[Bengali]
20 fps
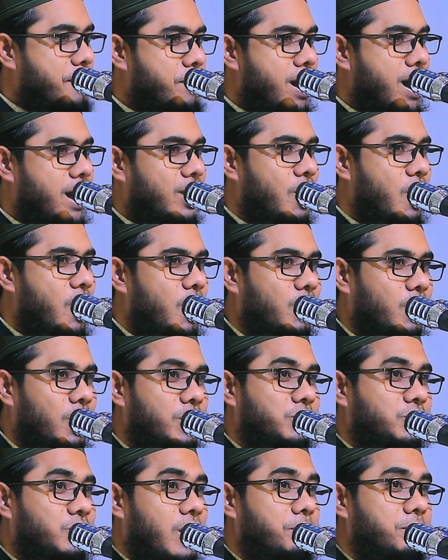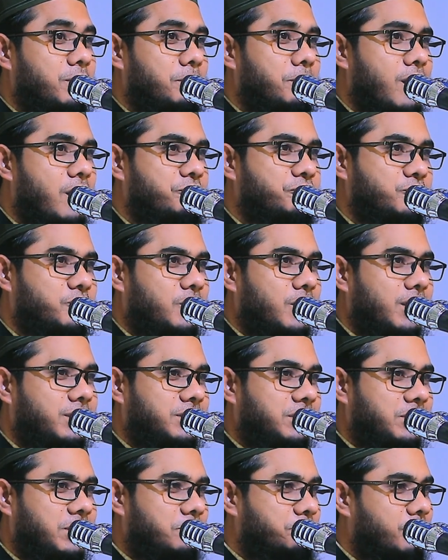আমার হক হয়তো আমি মাফ
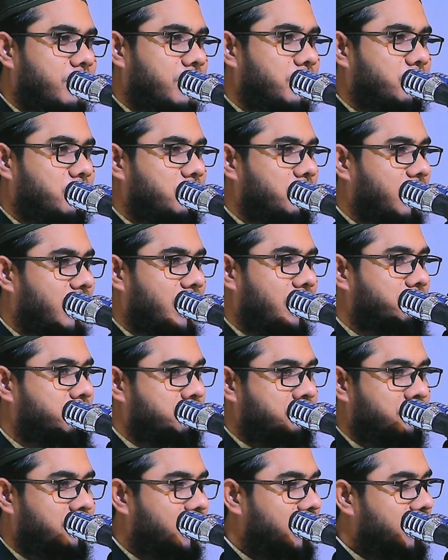করে দিতে পারি গোলাম